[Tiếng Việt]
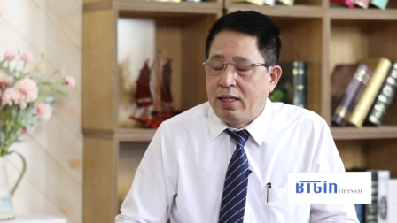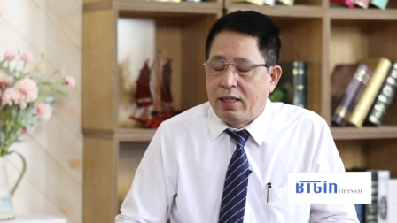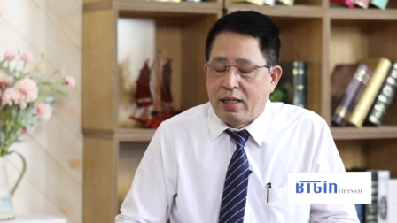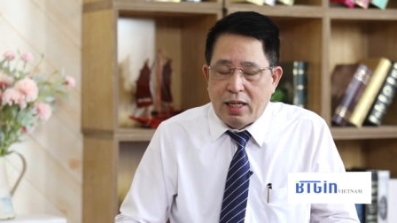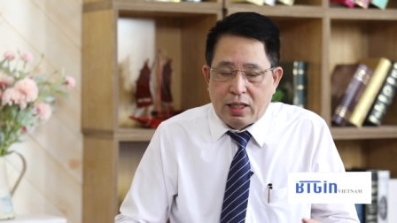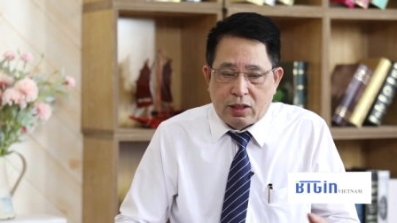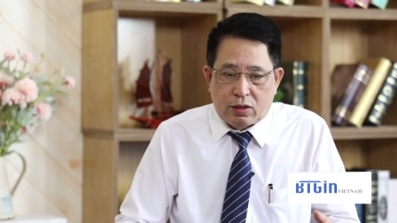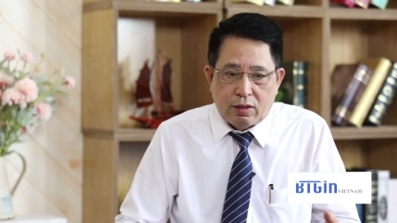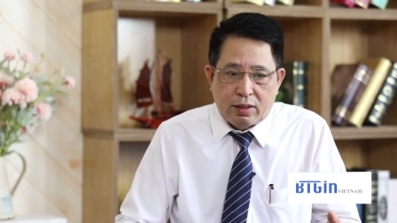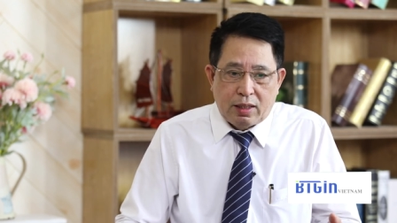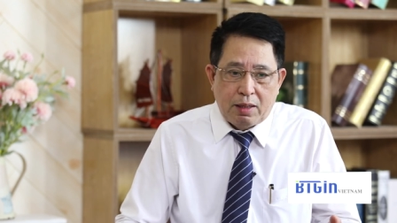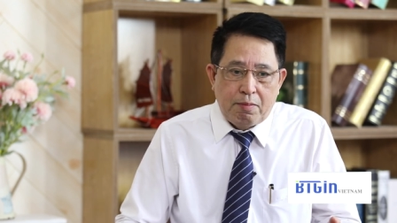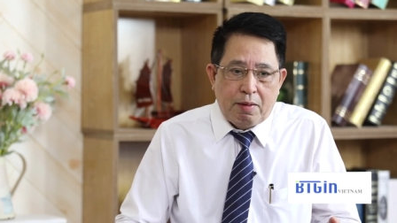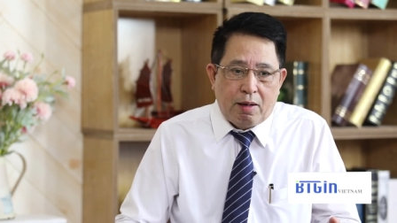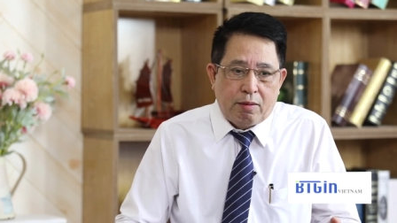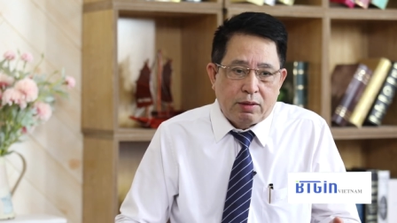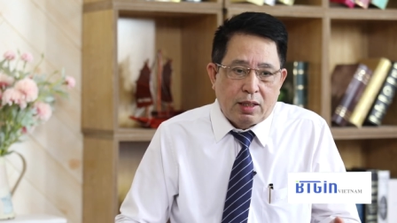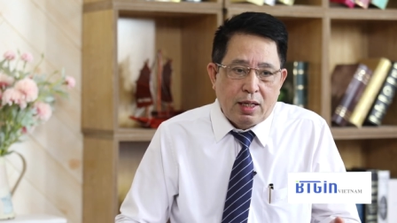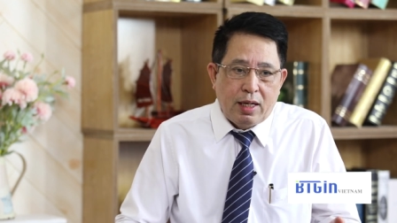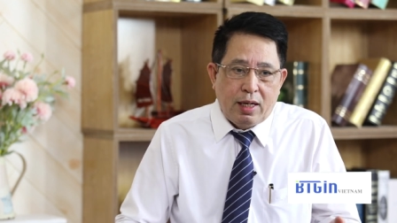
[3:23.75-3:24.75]
để cho tế
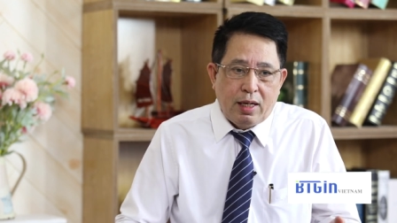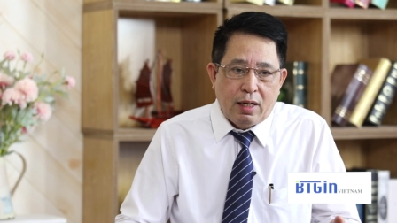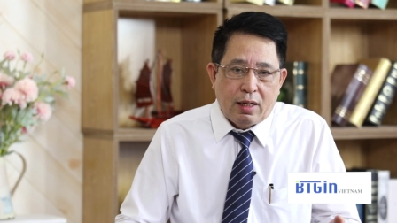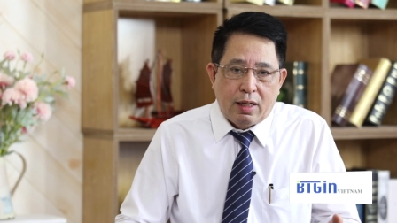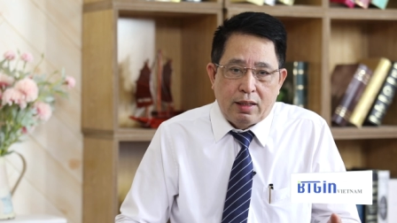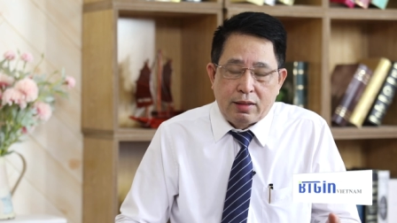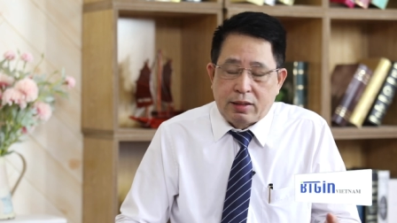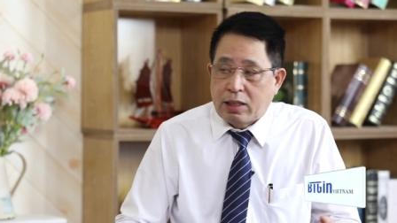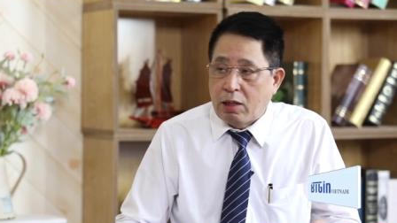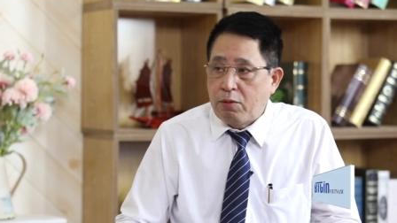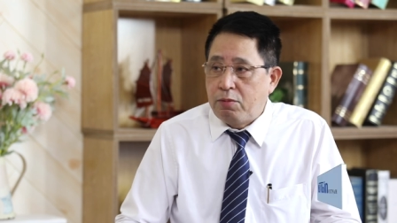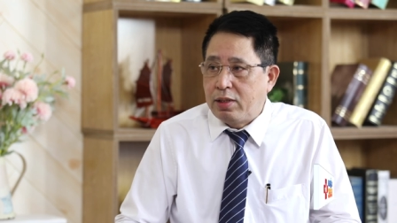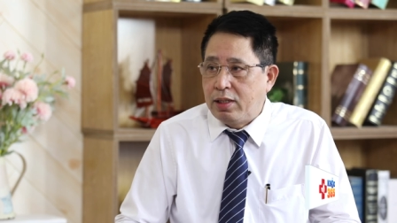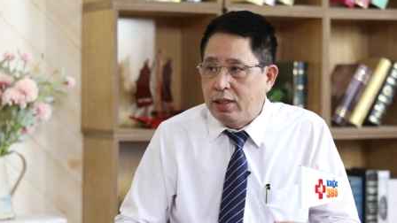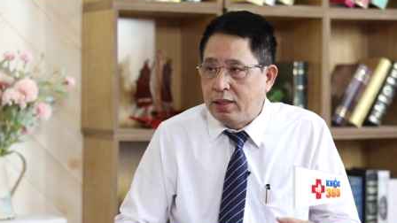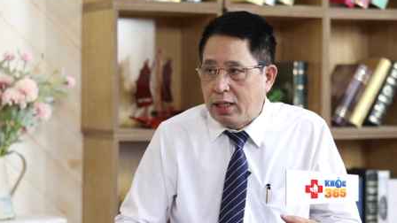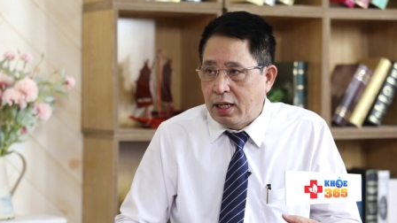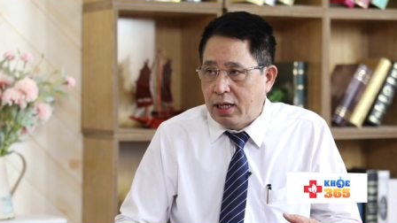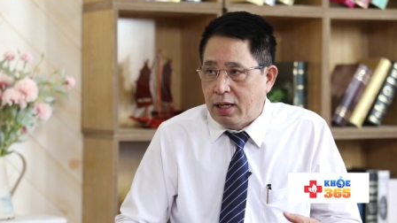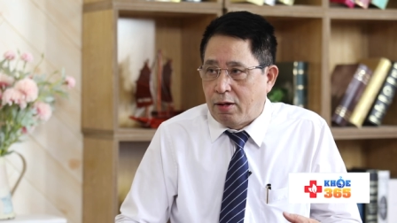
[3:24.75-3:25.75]
bào T ở trong
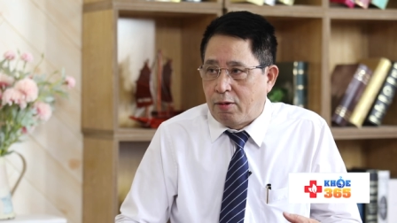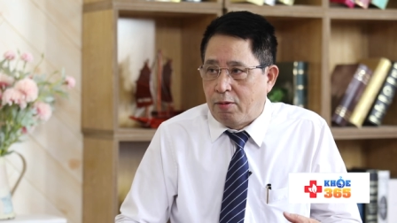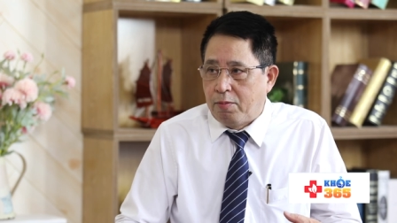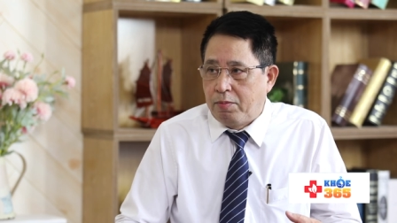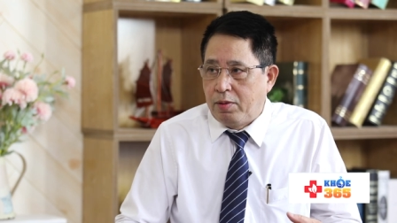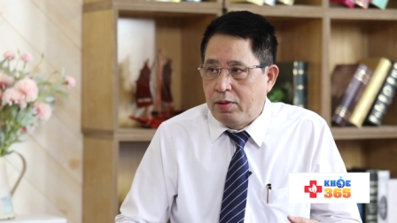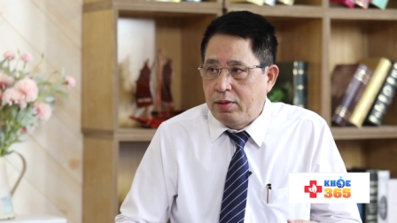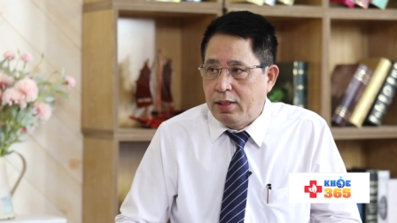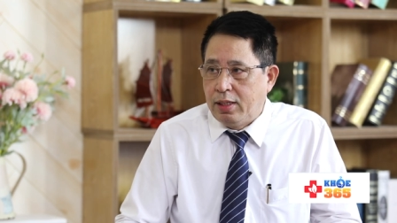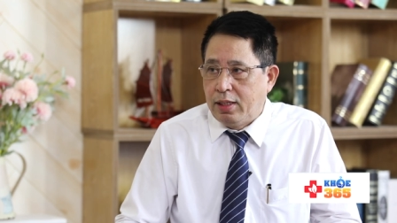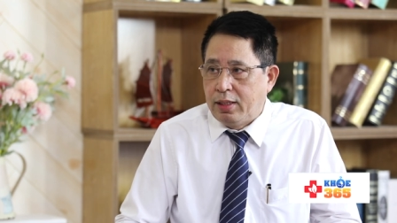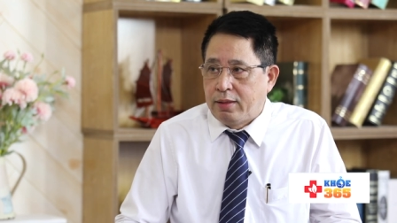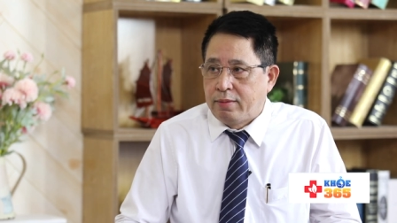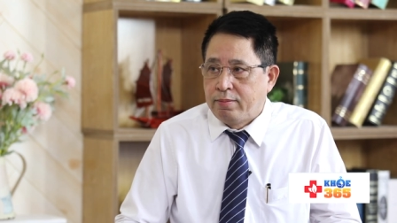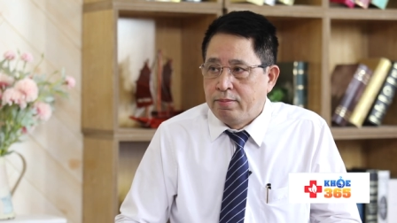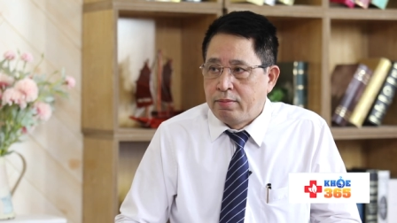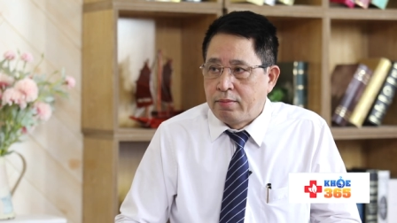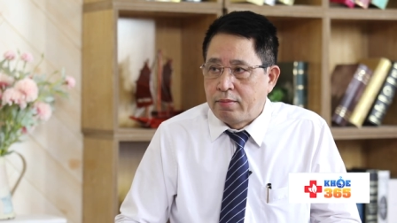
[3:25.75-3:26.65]
cơ thể của mỗi người